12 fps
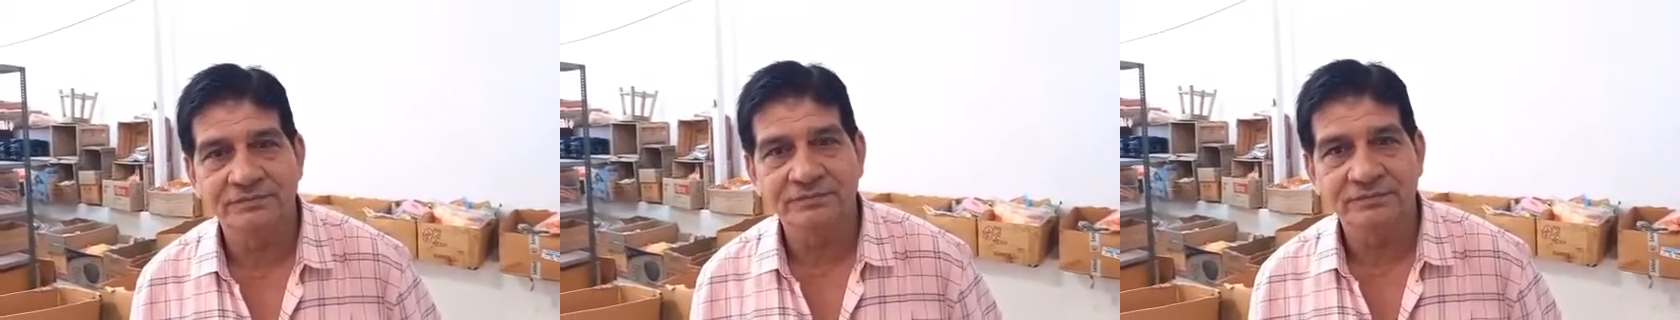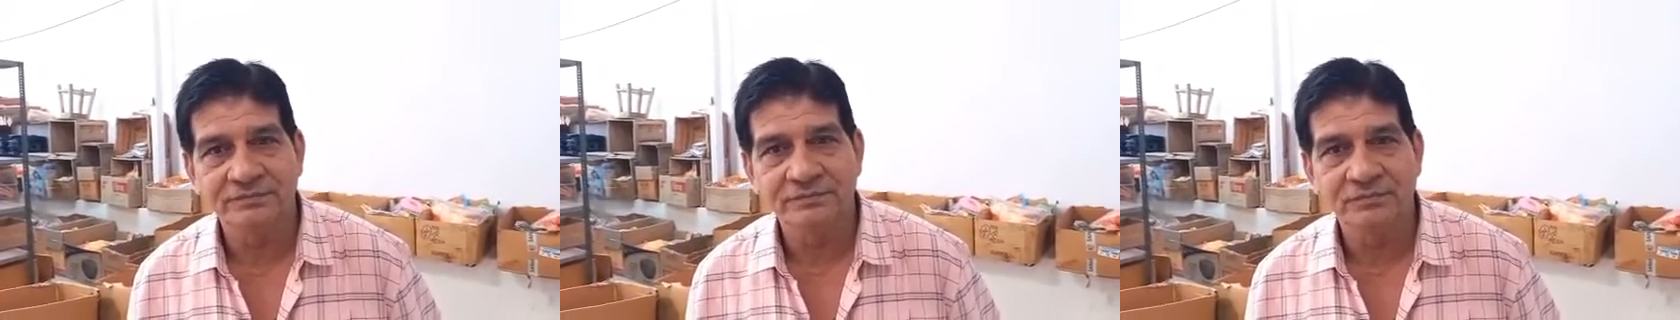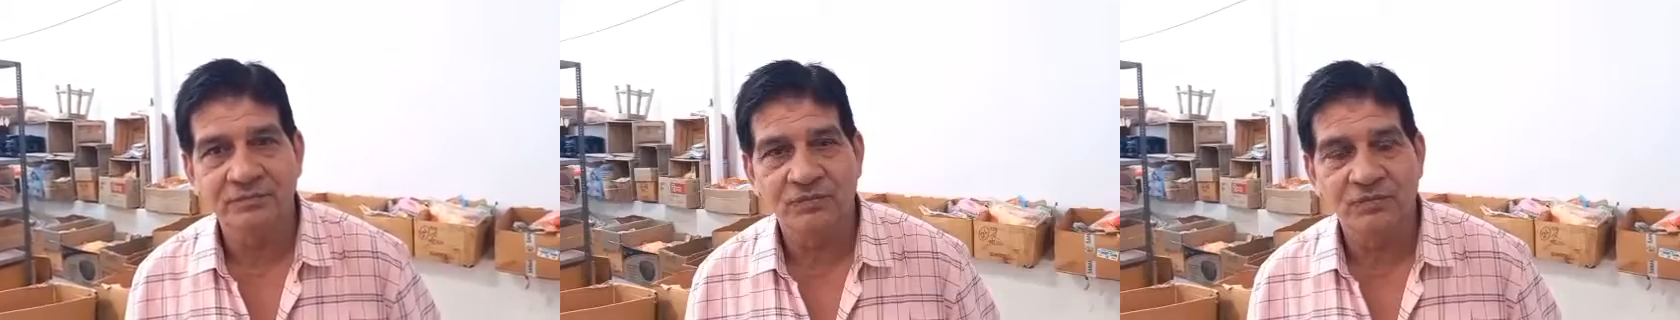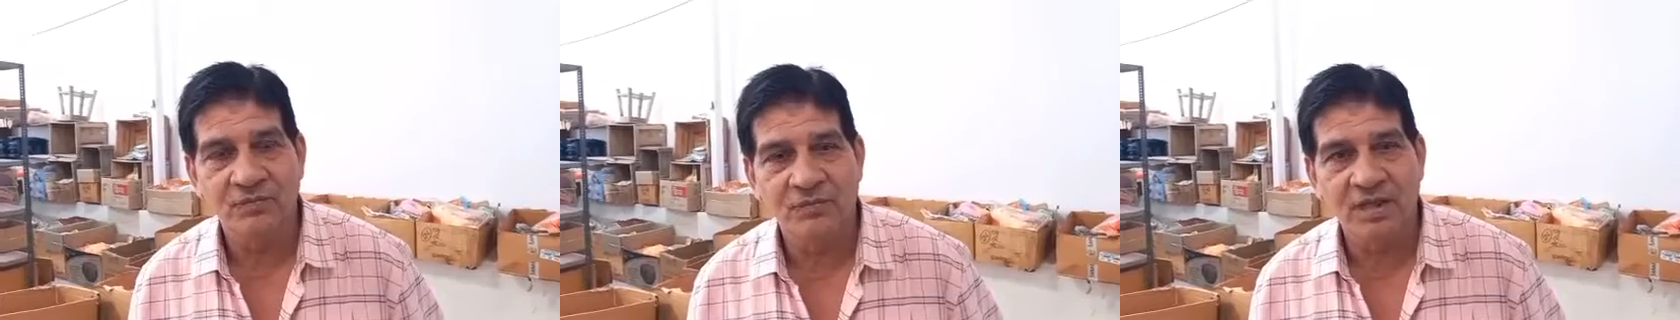बाज़ार की क्या
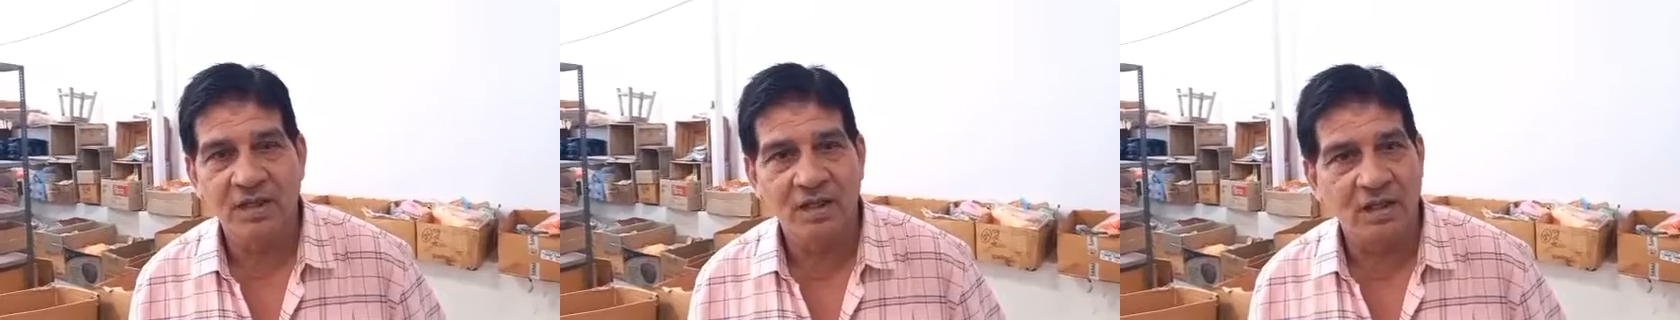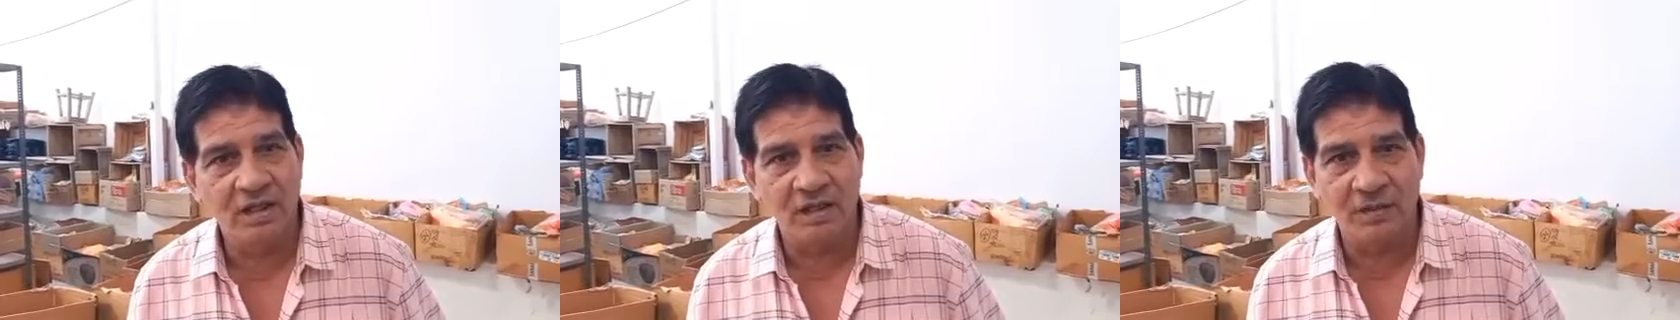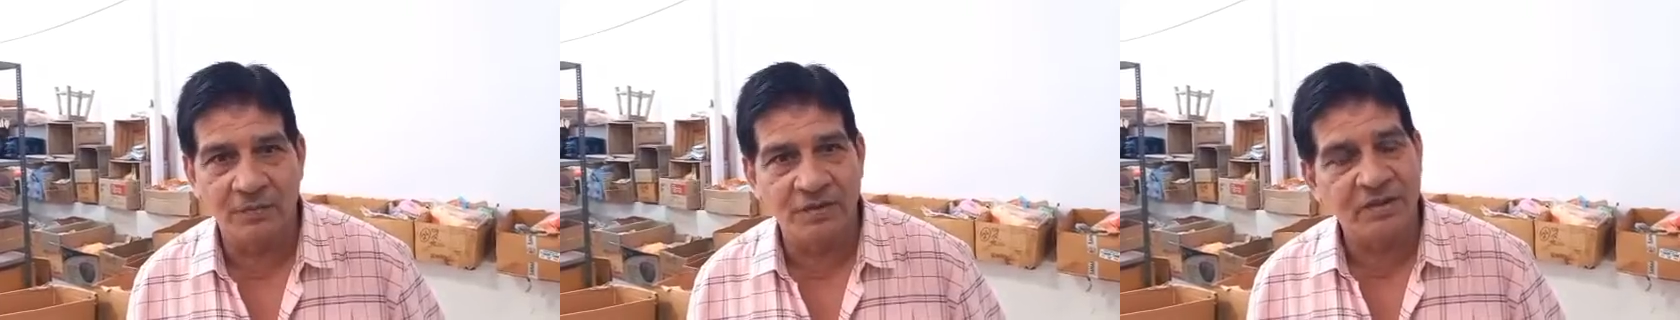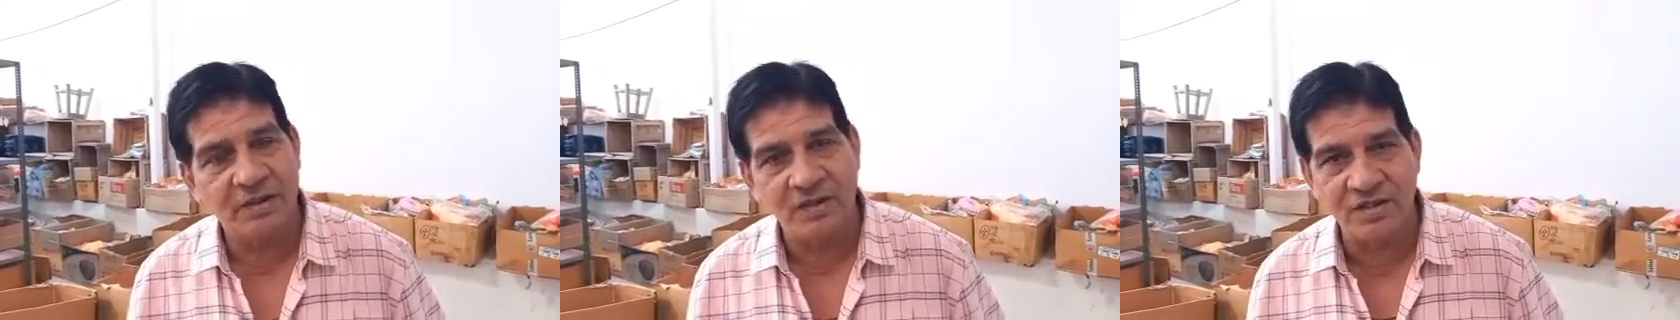स्थिति है वर्तमान में
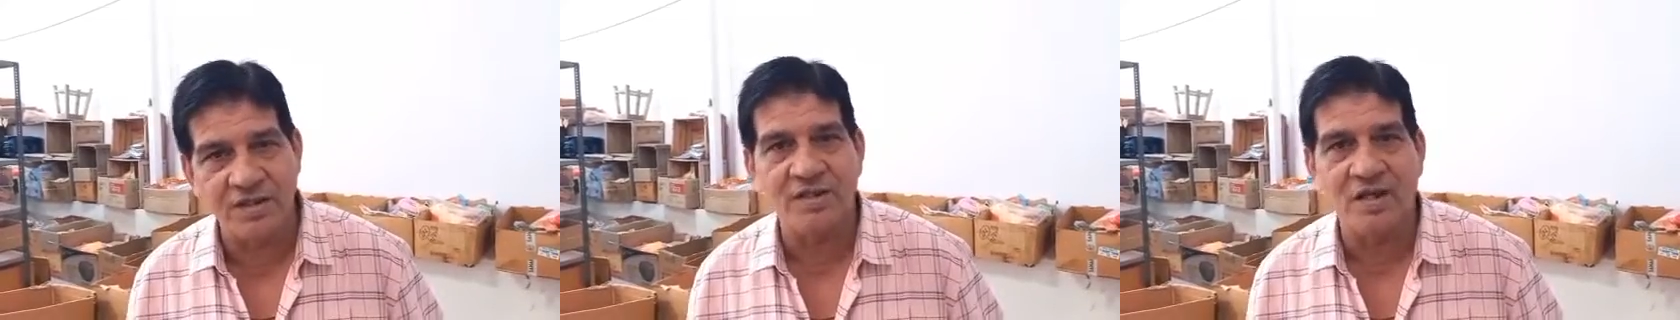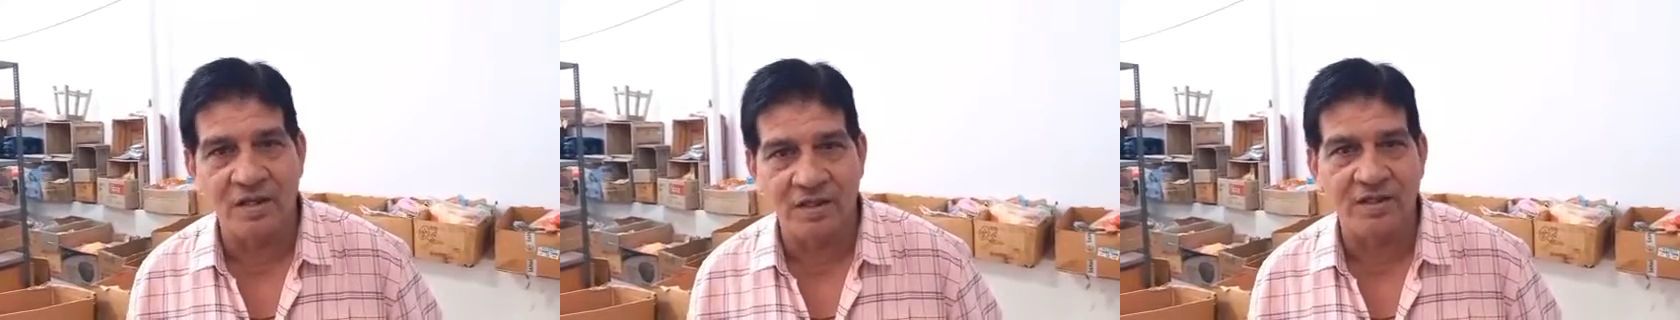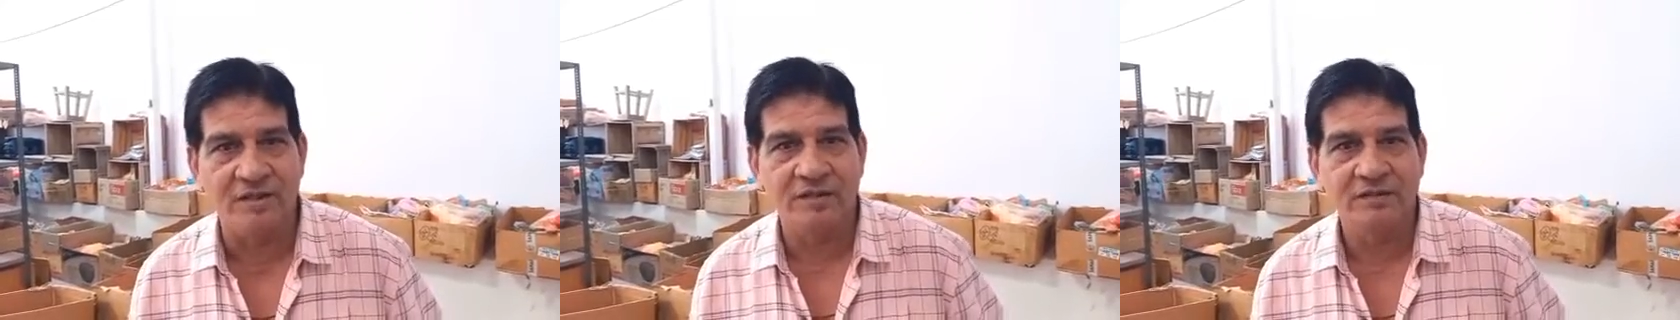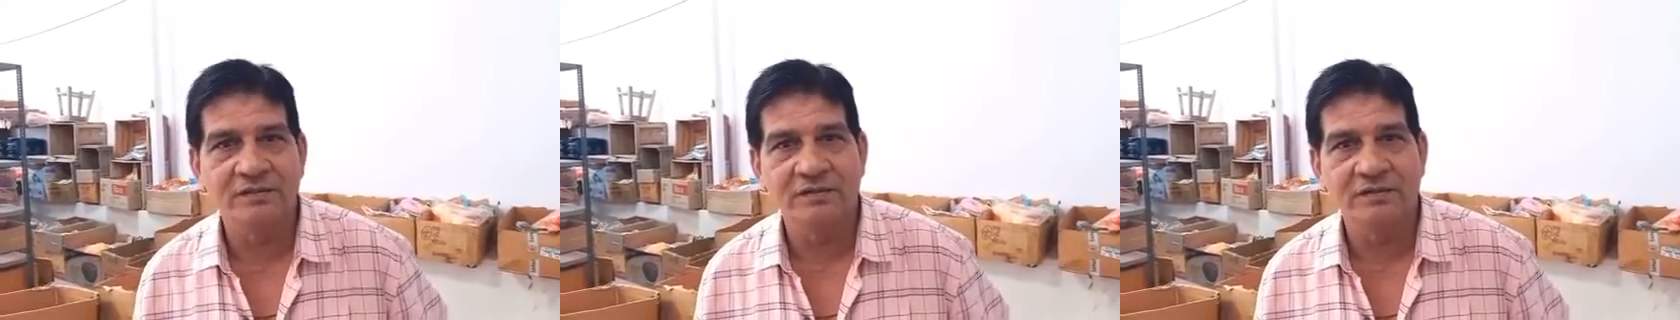अभी तक अच्छी चल रही है